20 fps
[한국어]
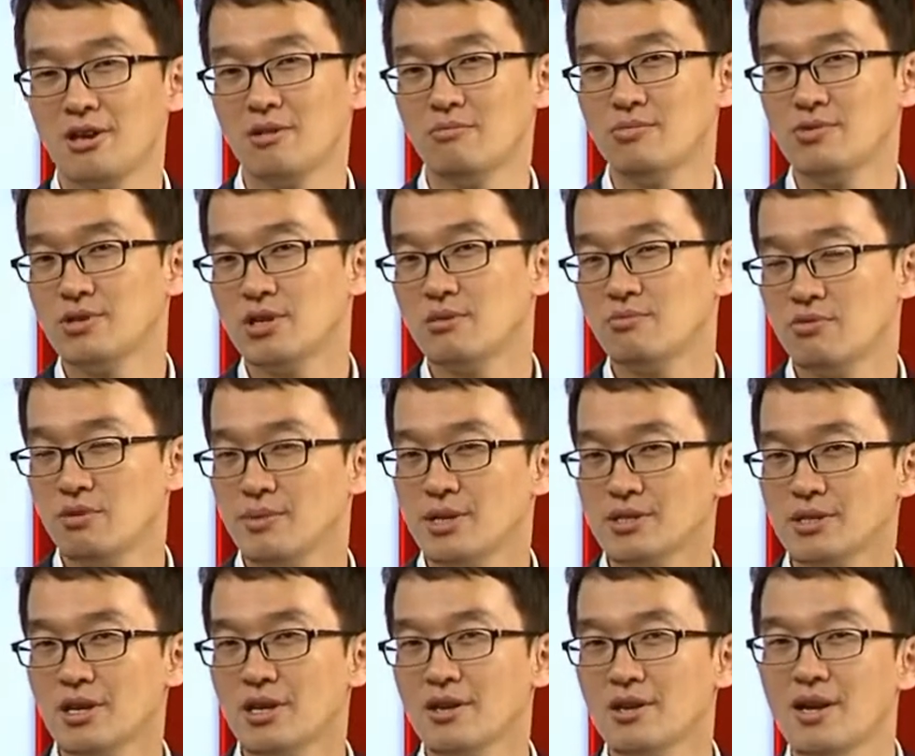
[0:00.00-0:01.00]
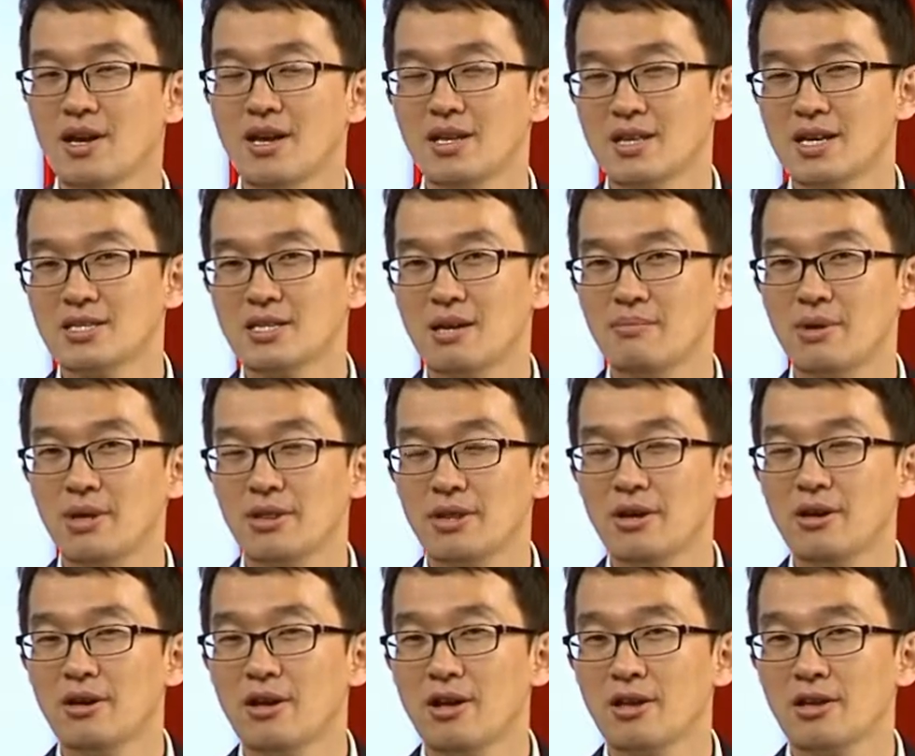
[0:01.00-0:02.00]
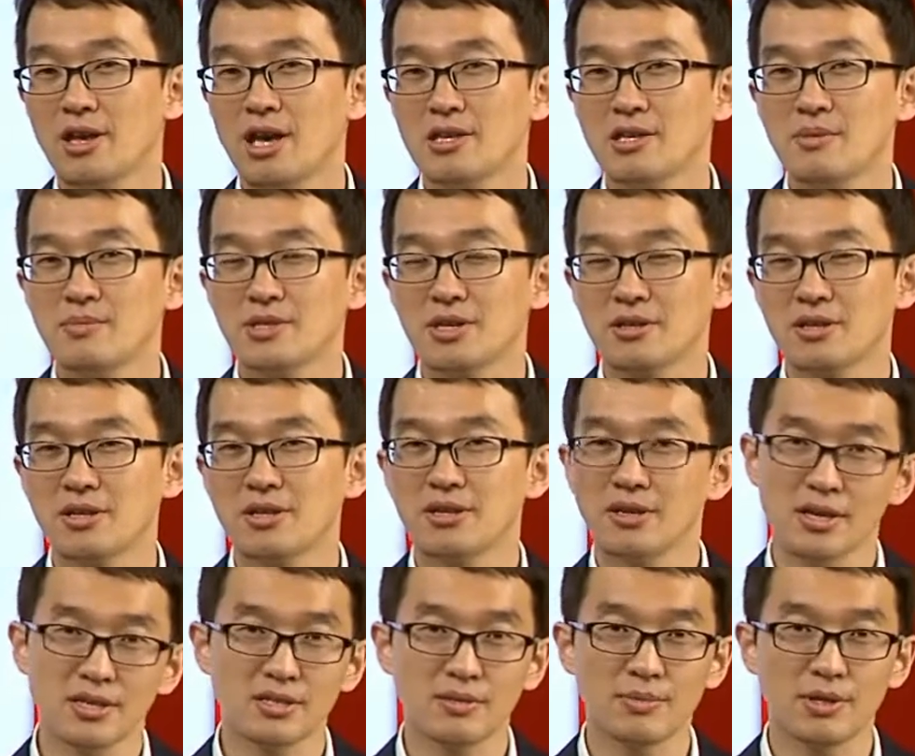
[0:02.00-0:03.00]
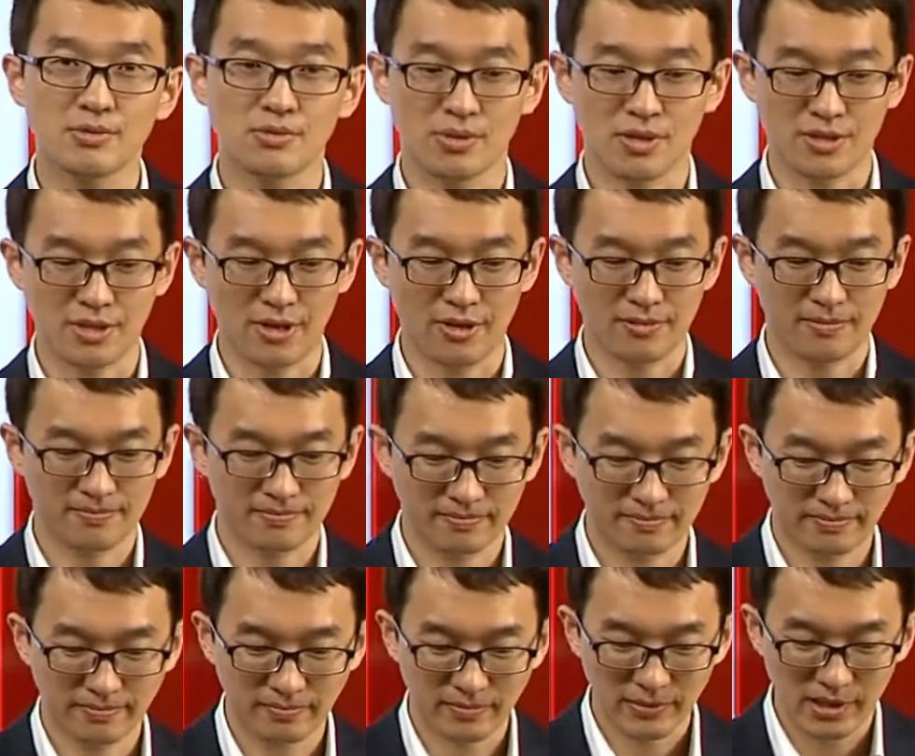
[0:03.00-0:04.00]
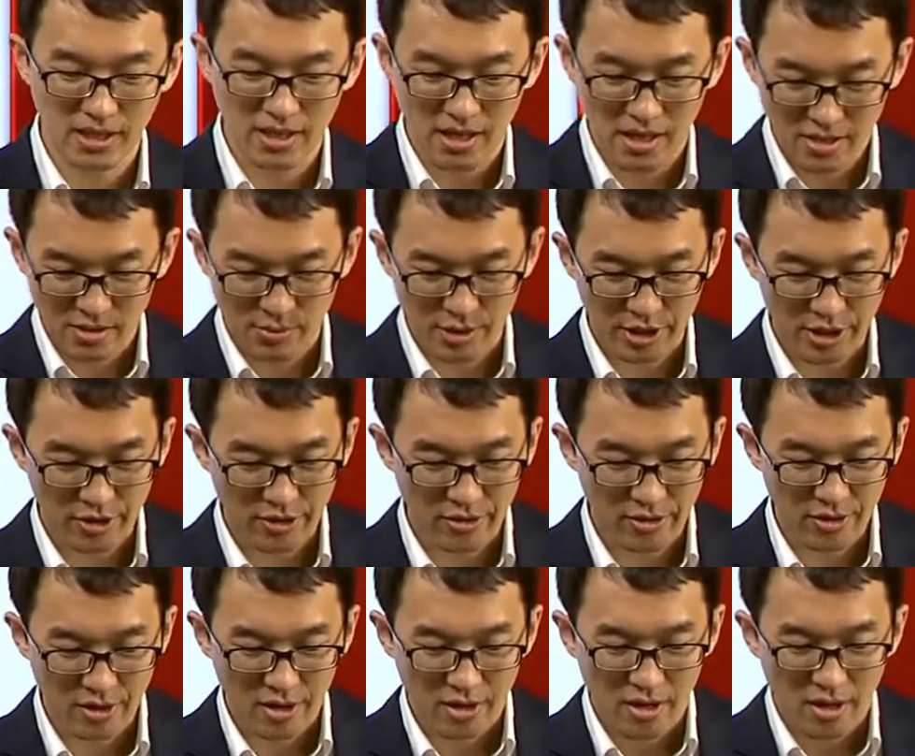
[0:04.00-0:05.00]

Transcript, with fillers: 이 문제를 풀면서 다시 한번 더 개념 정리를 했으면 좋겠어요. 자, 보세요.